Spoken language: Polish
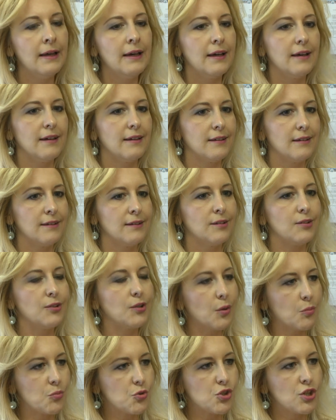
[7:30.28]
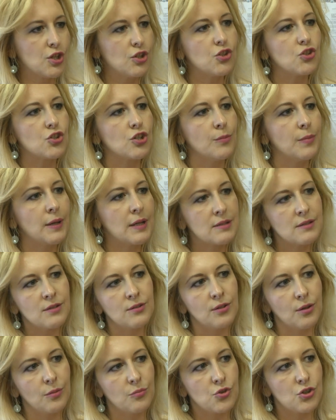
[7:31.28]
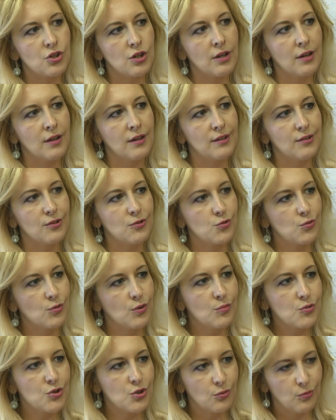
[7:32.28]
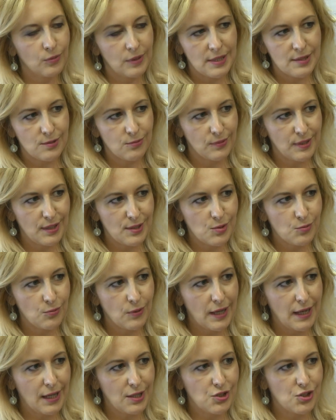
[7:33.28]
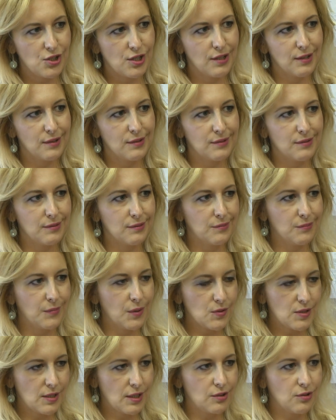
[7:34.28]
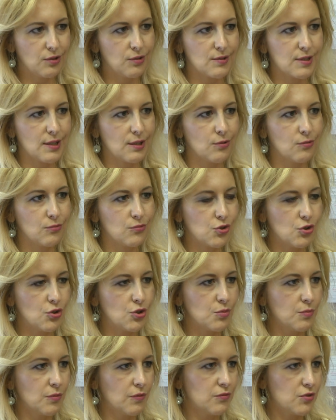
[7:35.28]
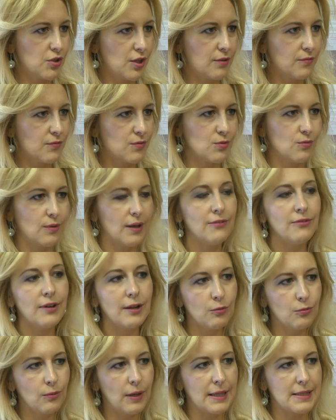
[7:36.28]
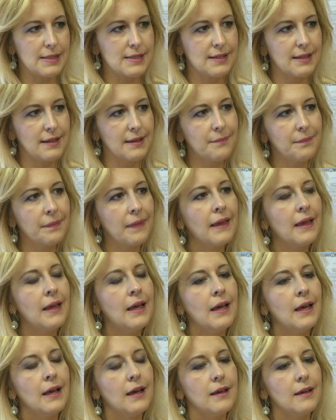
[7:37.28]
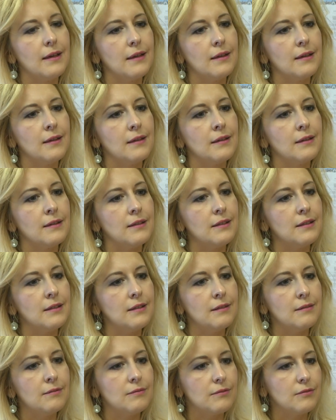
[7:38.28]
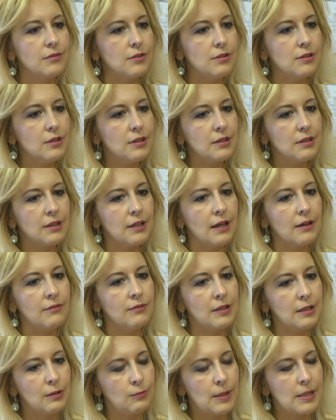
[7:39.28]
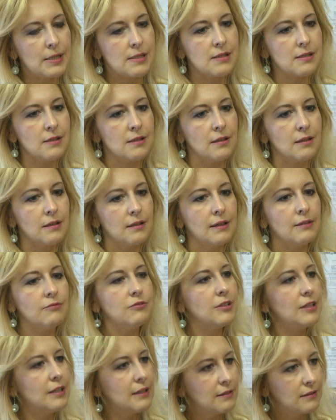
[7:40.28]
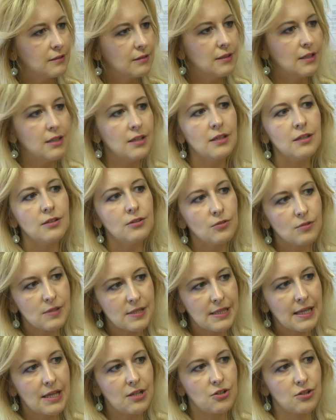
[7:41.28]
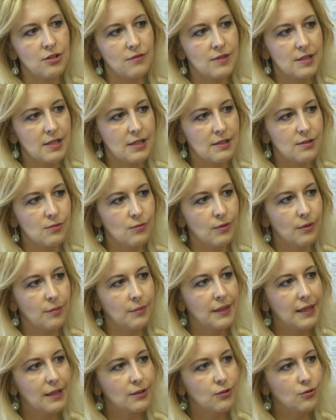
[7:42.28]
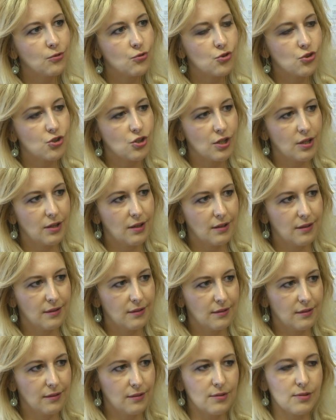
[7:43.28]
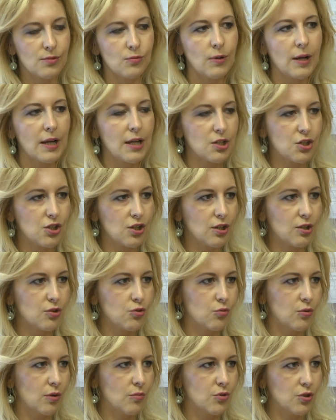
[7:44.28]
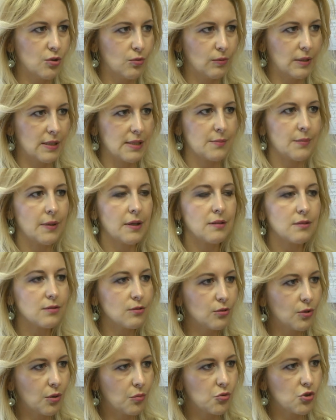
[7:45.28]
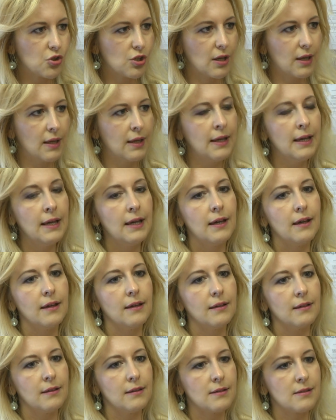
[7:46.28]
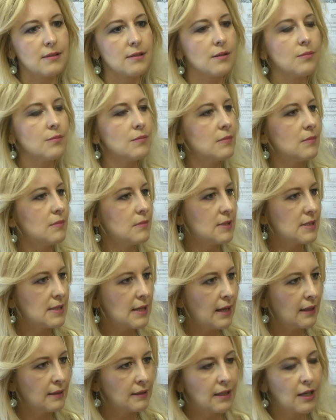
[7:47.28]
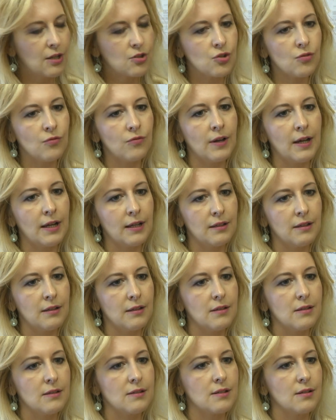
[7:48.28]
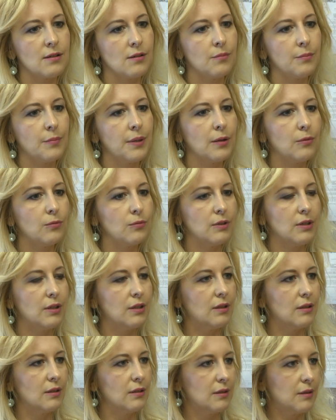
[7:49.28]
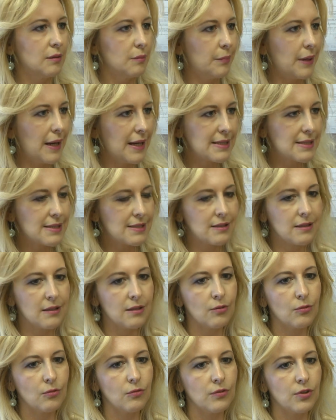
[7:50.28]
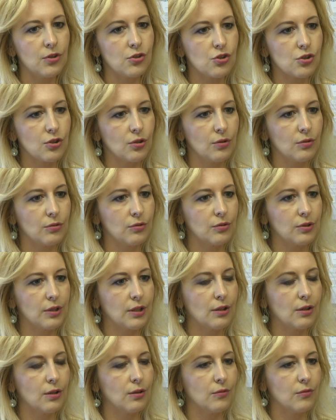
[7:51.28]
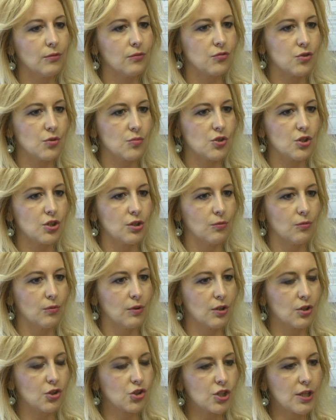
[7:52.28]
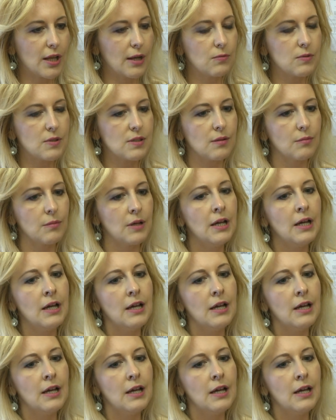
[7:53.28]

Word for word: y, dobrze i że bardzo dobrze y, czują się u nas tutaj słuchacze. Y, ostatnio zakończyliśmy w czerwcu ewaluację i wyniki tej ewaluacji ewidentnie i jednoznacznie wskazują na to, że słuchacze czują się u nas bardzo dobrze, są zaangażowani, są pełni pasji również do, do tego, w czym się kształcą,